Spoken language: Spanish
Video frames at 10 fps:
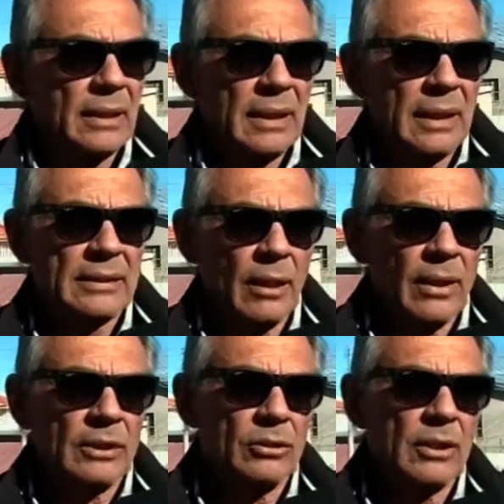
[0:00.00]
Esa
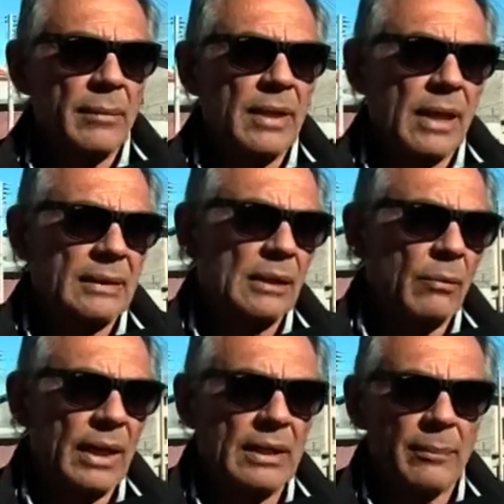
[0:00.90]
obra son también casi
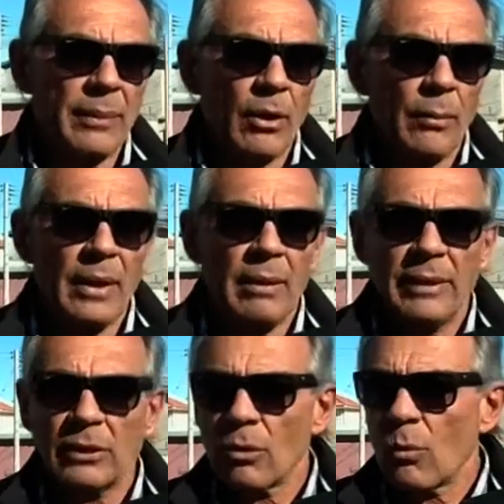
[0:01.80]
cuarenta y pico mil
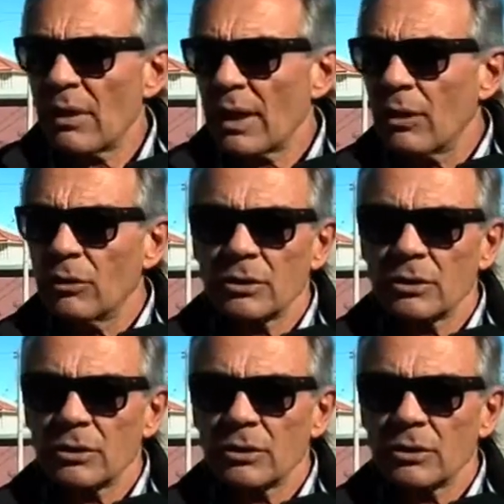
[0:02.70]
metros cuadrados.